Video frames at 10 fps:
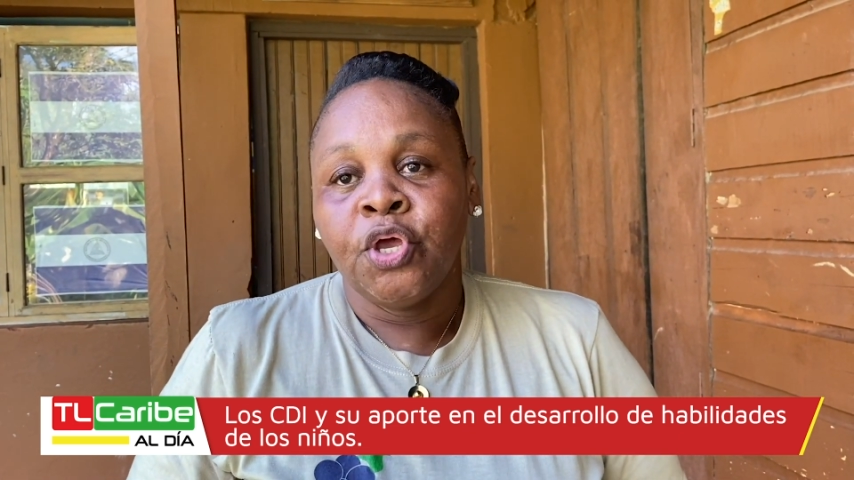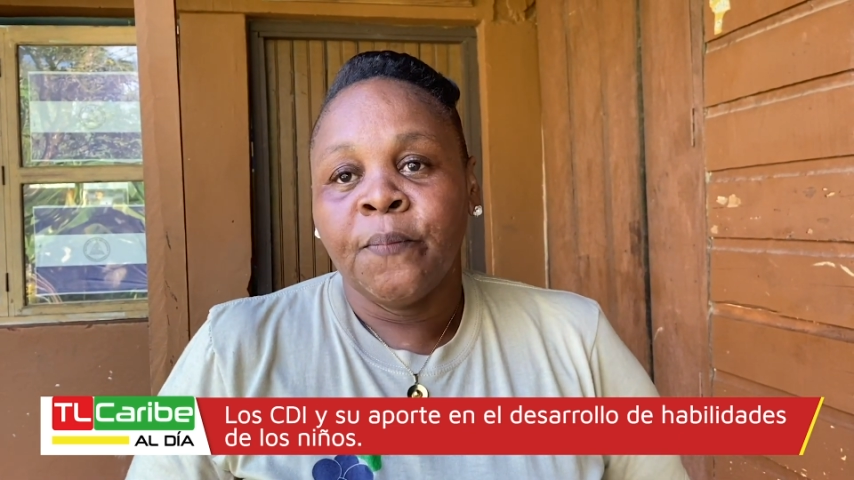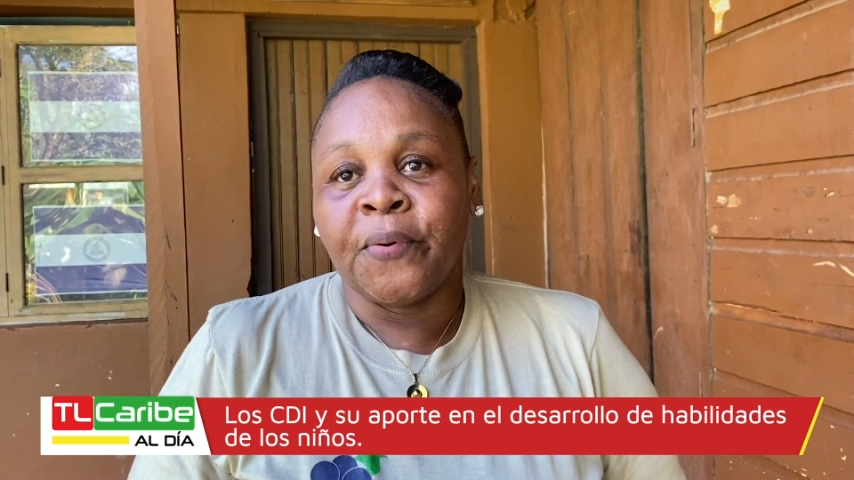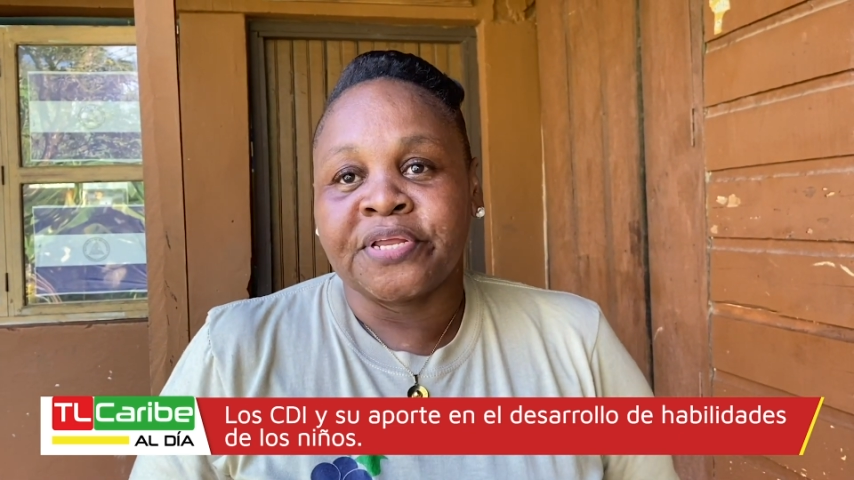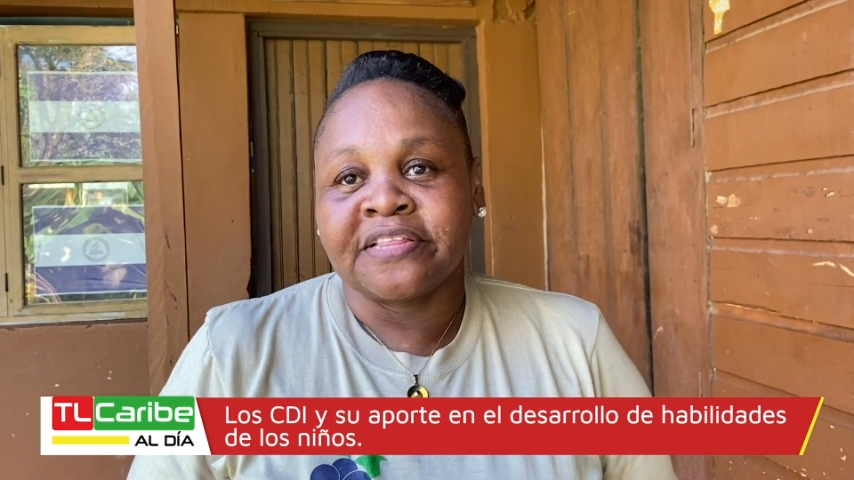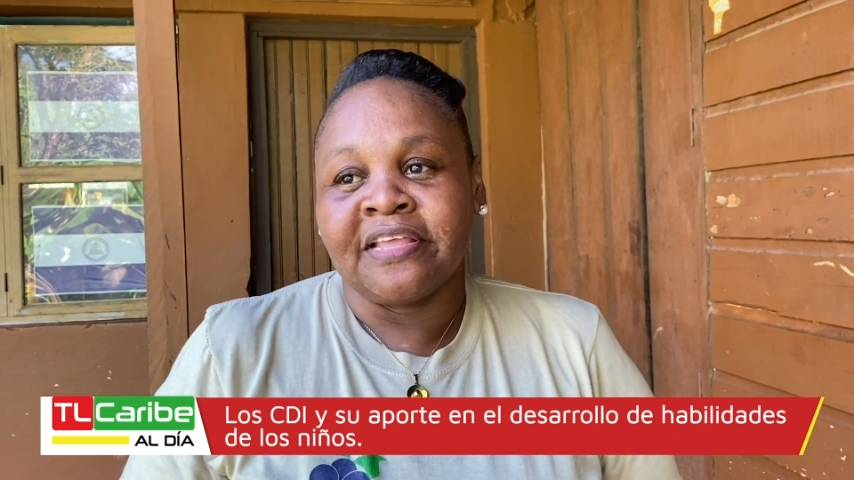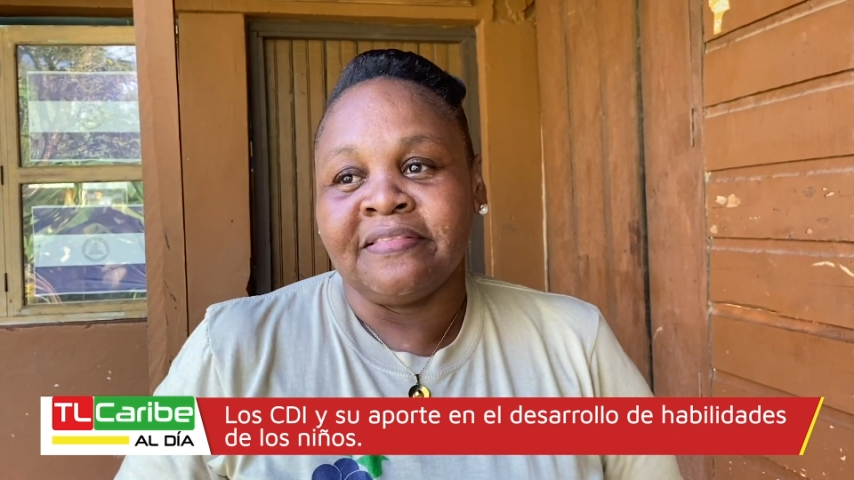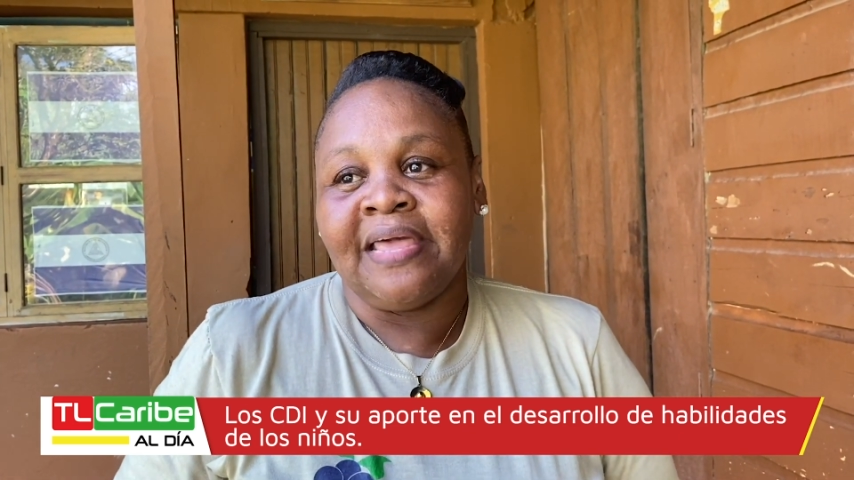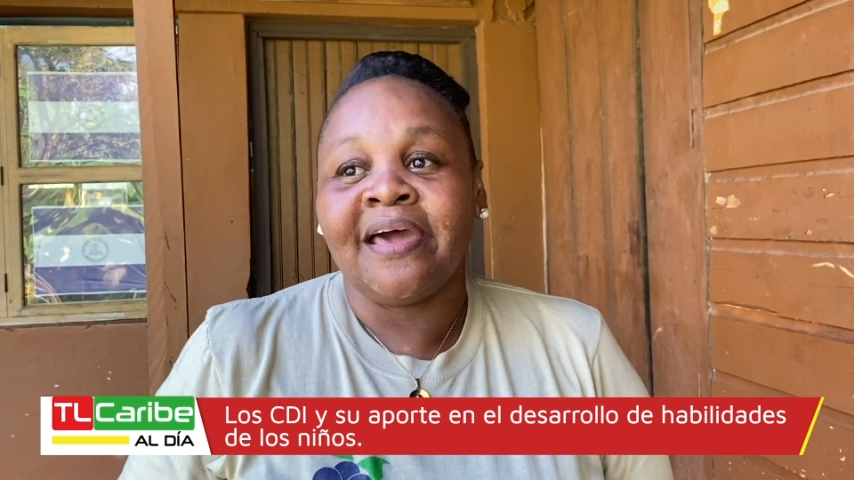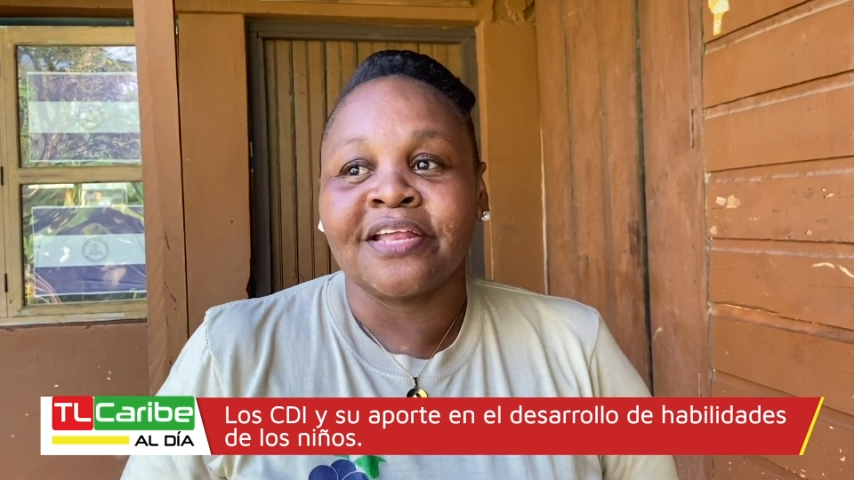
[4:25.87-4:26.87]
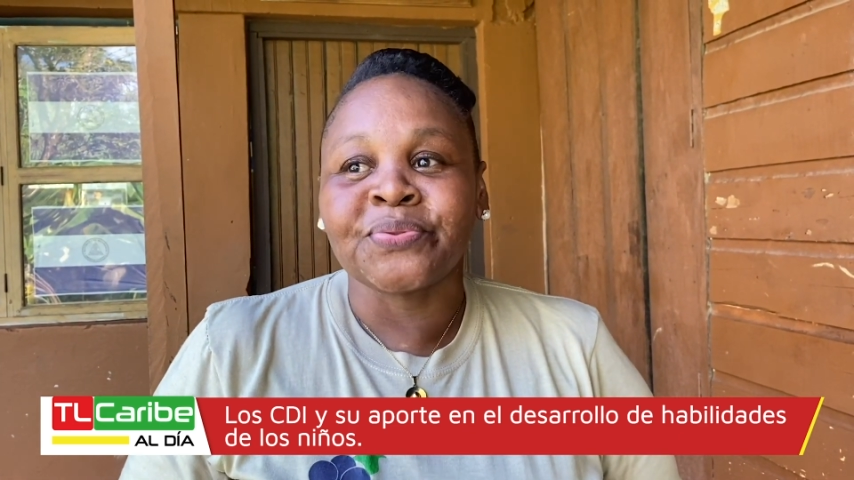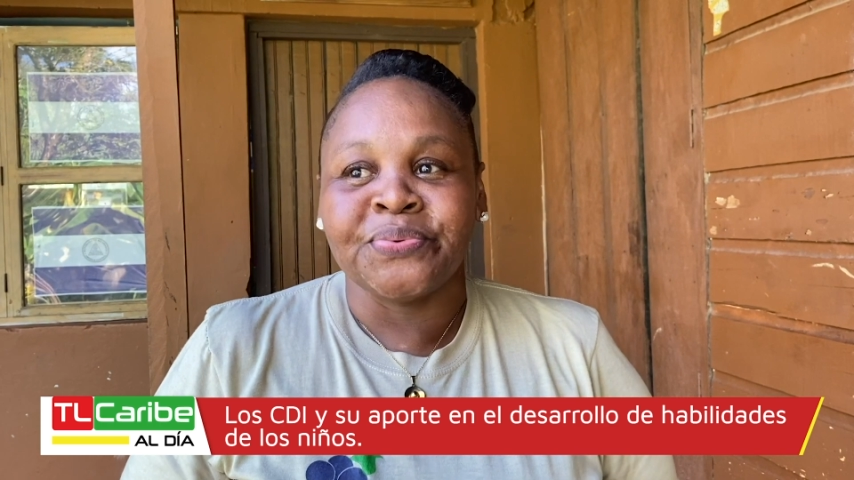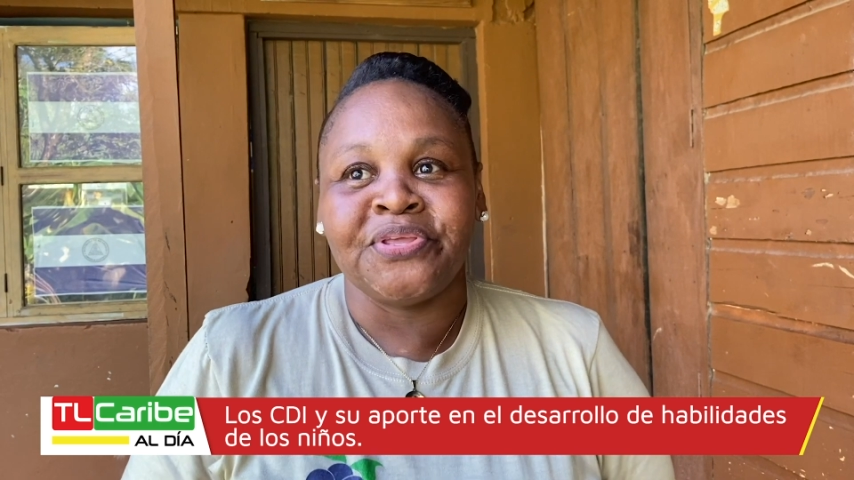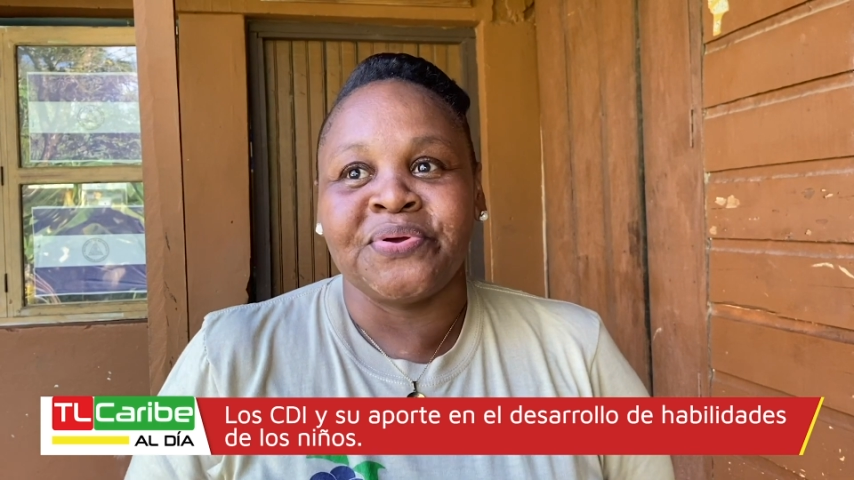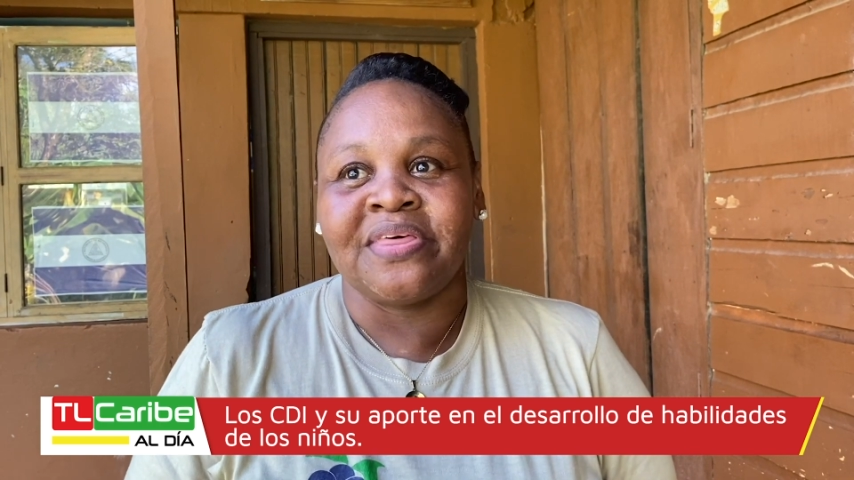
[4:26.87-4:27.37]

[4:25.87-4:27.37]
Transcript: porque dejar a tu niño